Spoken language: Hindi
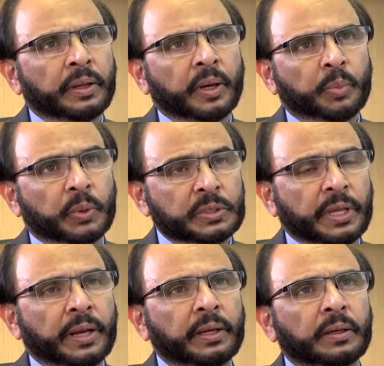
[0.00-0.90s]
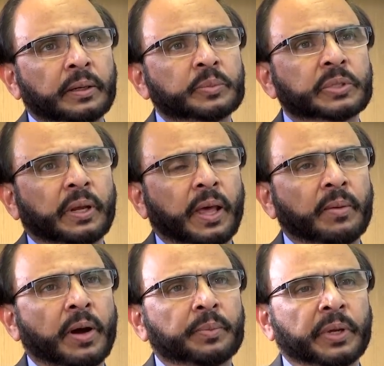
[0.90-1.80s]
देखिए प्रोस्थेटिक लिम्स के
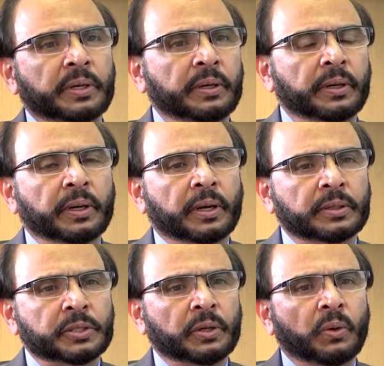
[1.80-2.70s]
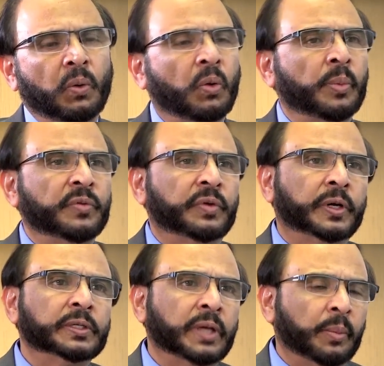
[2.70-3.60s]
अलावा आप देखिए जिन लोगों में फॉर
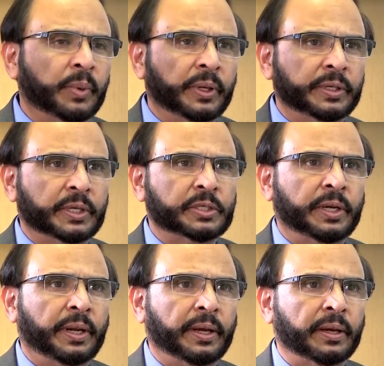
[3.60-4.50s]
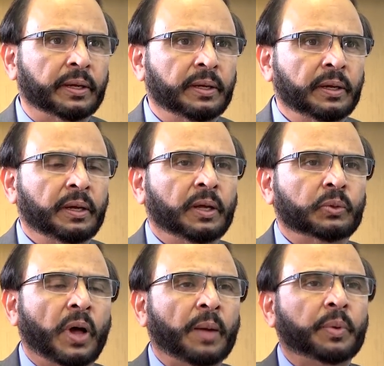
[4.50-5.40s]
एग्जाम्पल एडिक्शन है
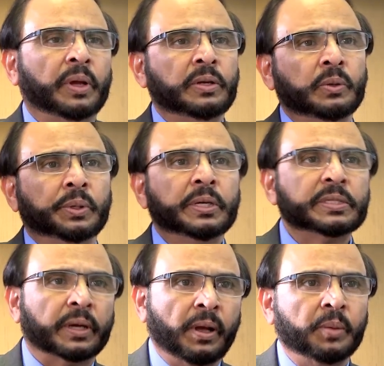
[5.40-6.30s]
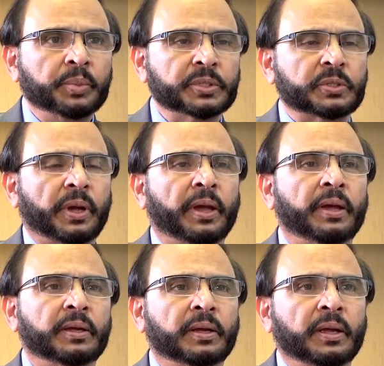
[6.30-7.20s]
तो आपका न्यूक्लियस एक्म्पस जो है
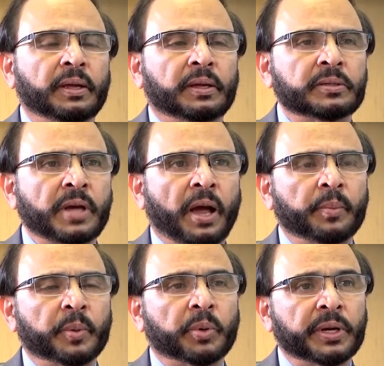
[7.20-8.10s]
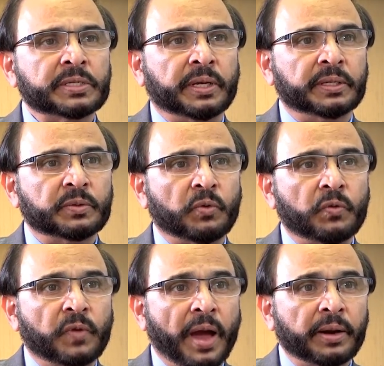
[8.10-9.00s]
जहाँ पर ब्रेन सेल्स वो
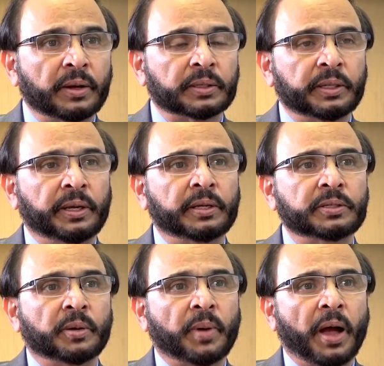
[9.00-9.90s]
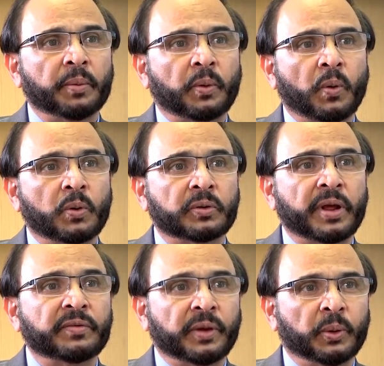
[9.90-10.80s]
फायर करते हैं जब आपको
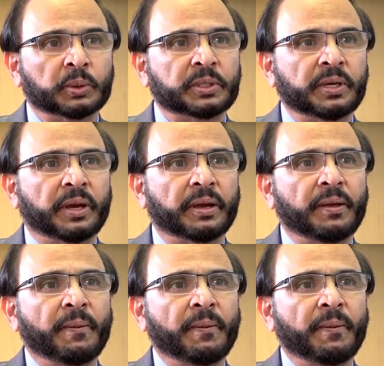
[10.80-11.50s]
क्रेविंग होती है